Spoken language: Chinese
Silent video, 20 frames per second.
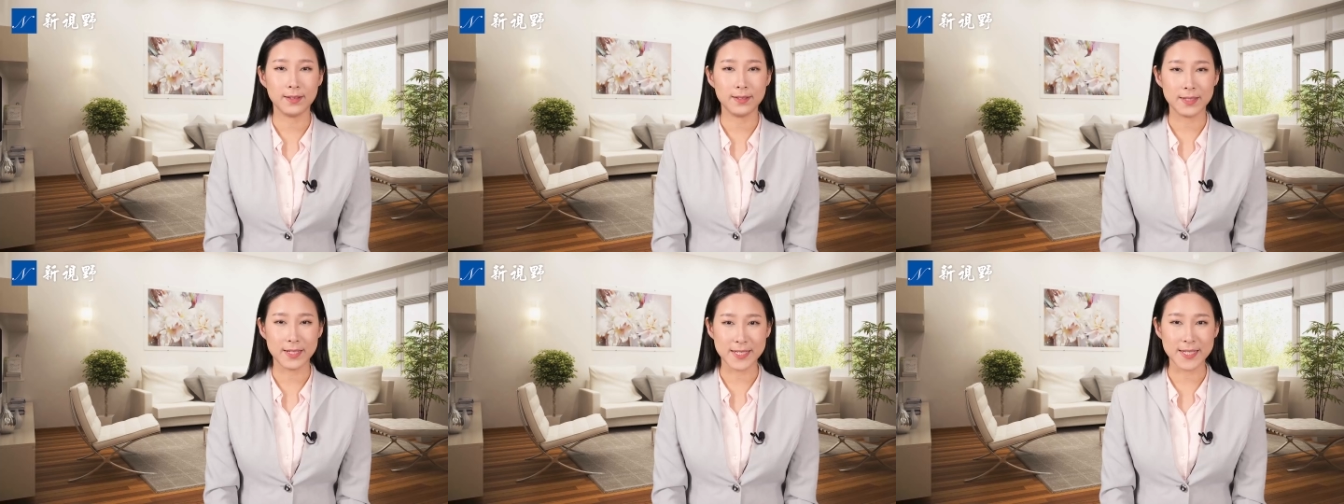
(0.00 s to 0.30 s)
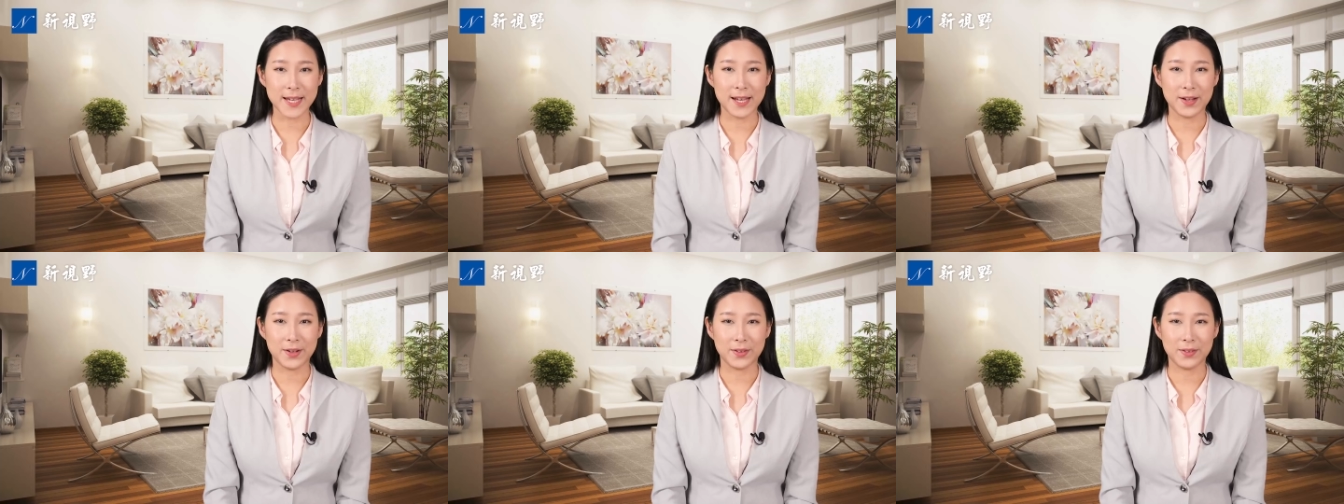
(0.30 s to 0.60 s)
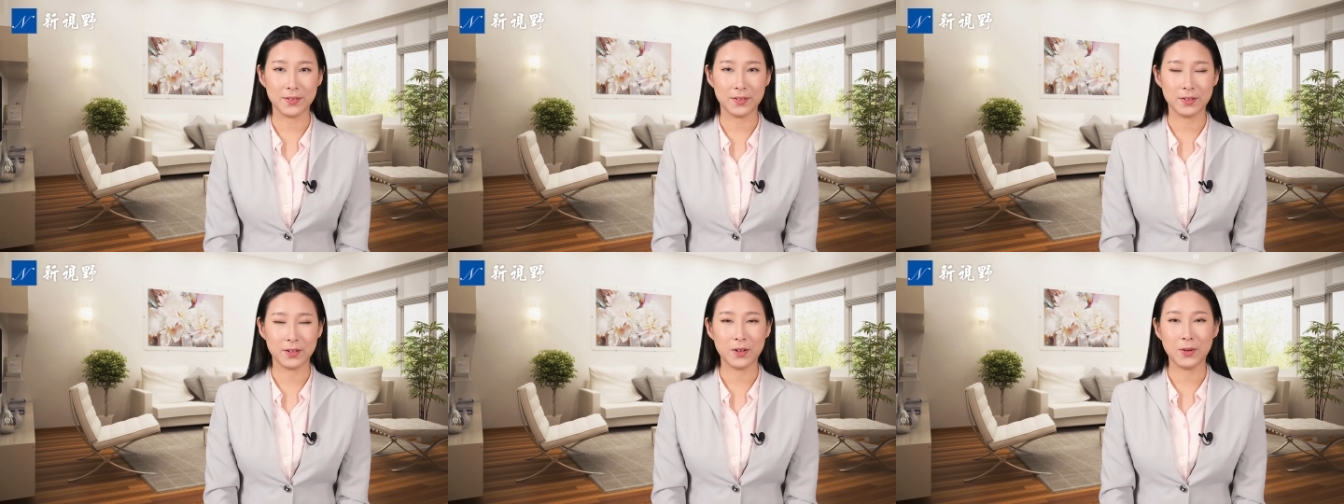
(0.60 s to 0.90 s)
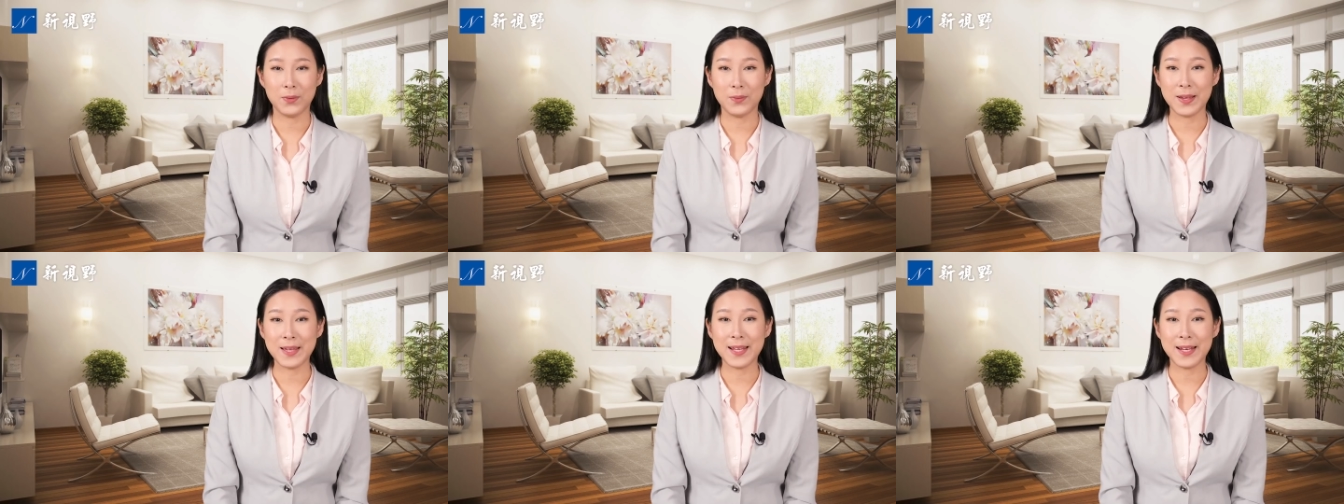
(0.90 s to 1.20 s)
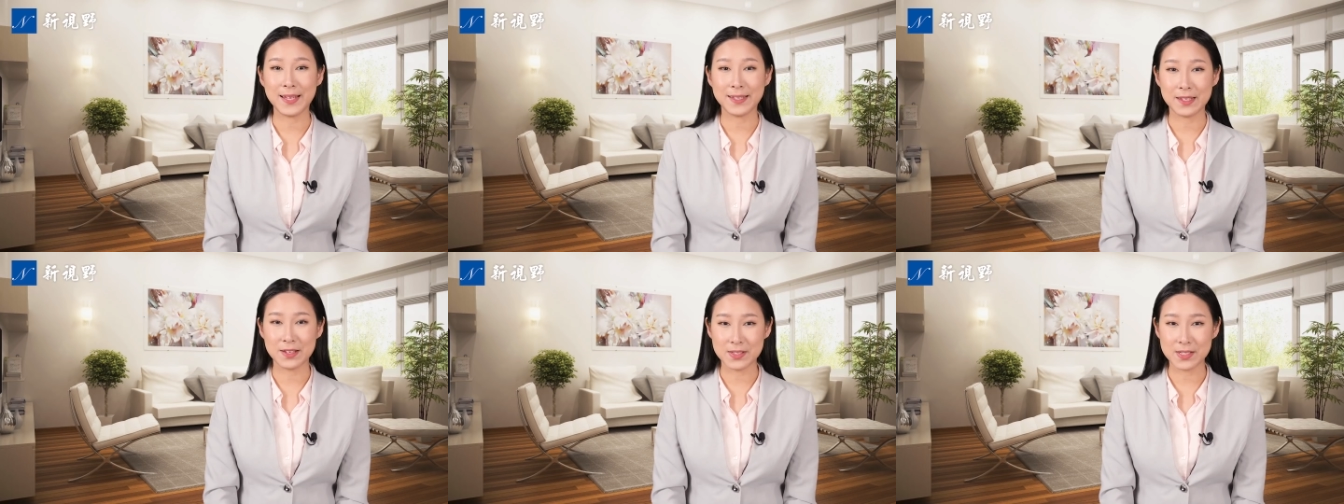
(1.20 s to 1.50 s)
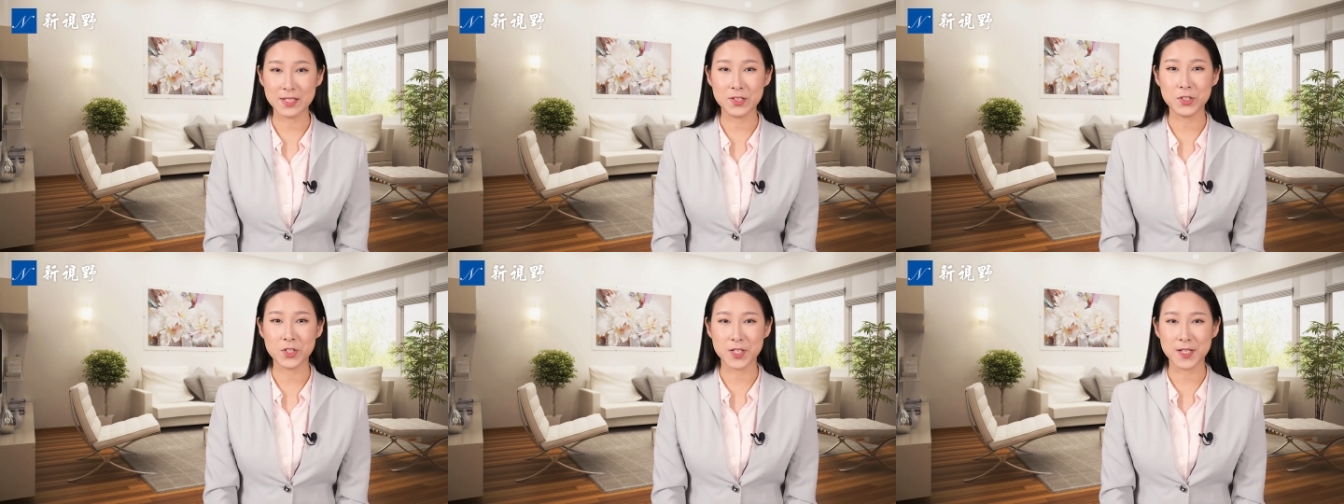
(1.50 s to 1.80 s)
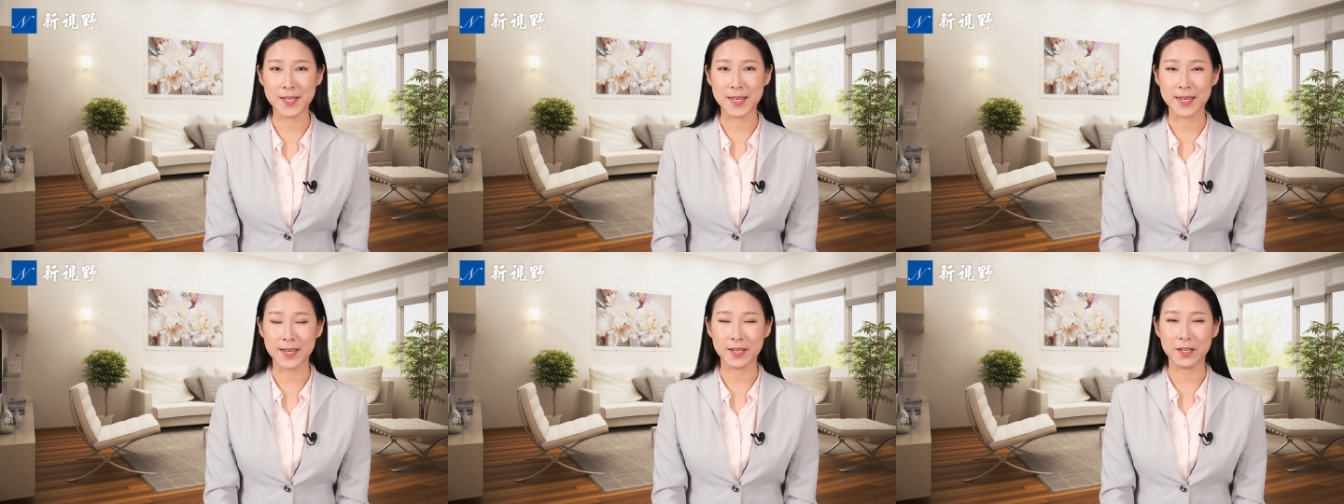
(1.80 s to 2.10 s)
大家好，欢迎来到新视
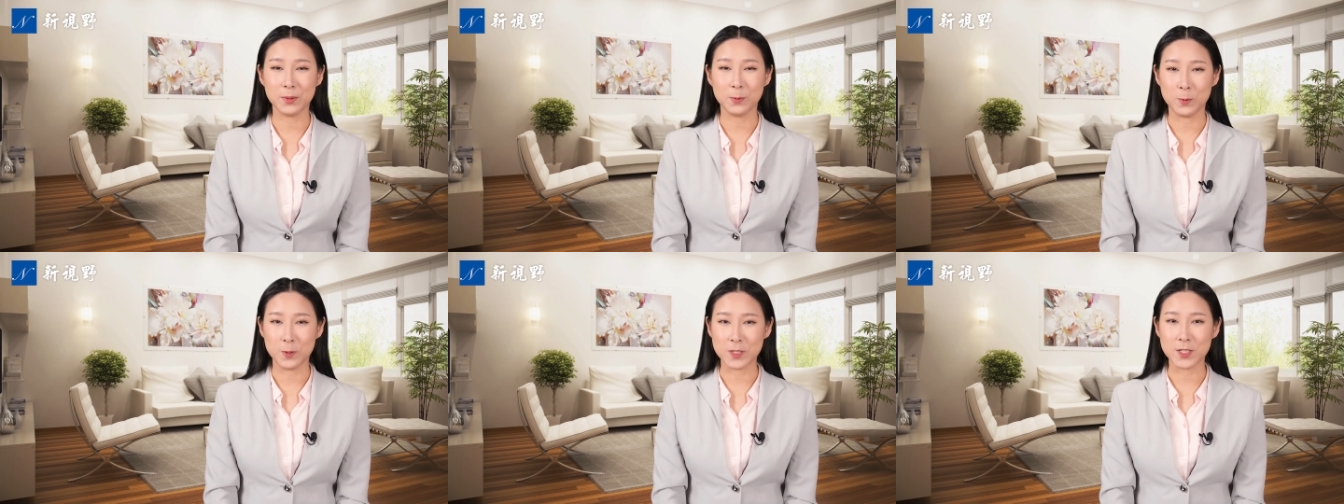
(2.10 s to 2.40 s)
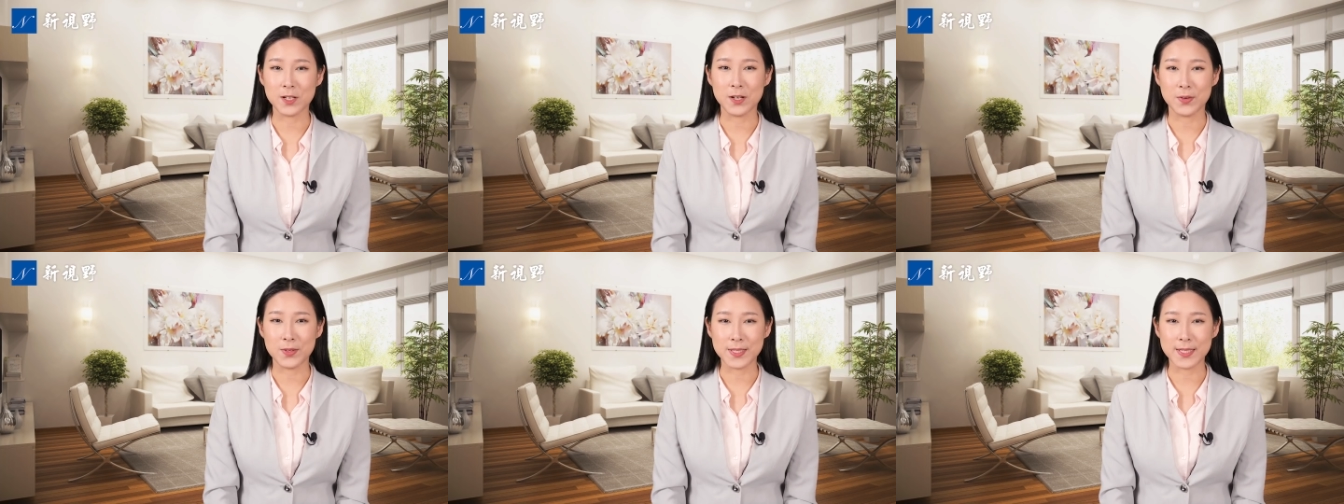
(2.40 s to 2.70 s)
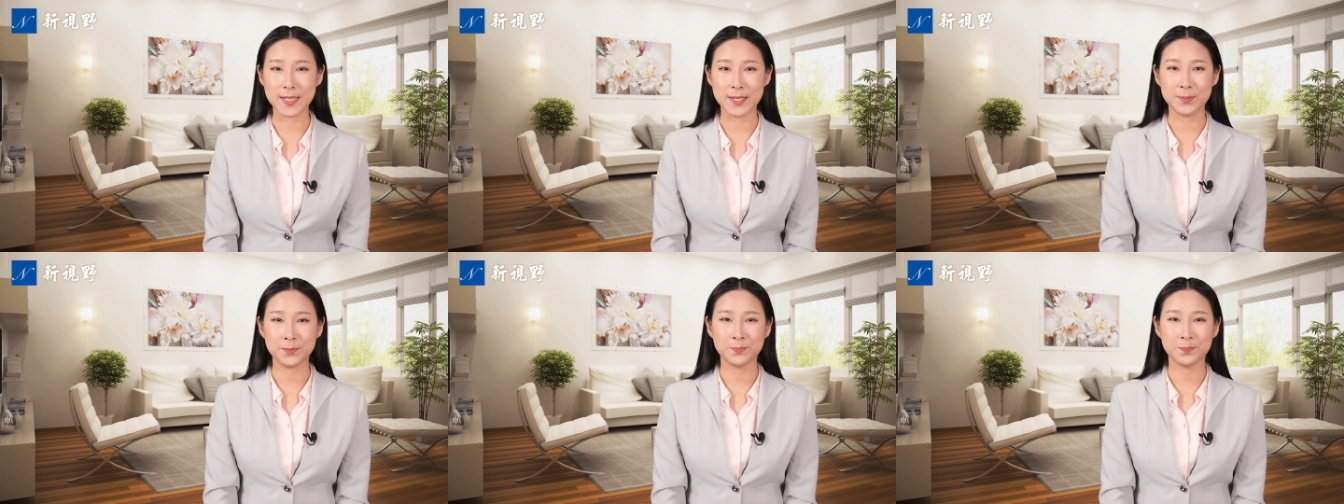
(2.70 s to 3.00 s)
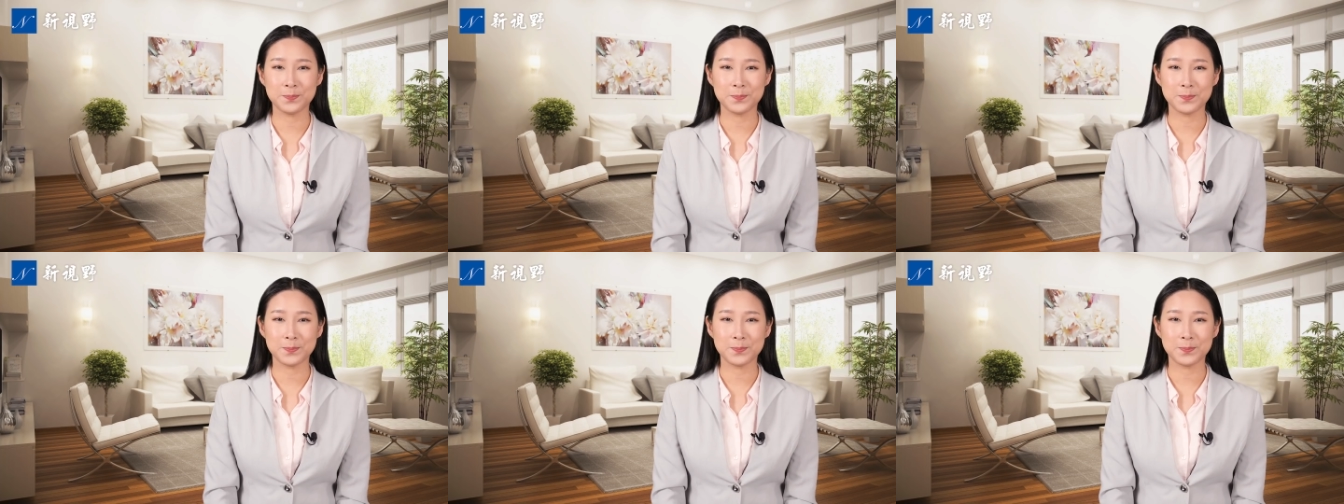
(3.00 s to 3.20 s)
野，我是刘星。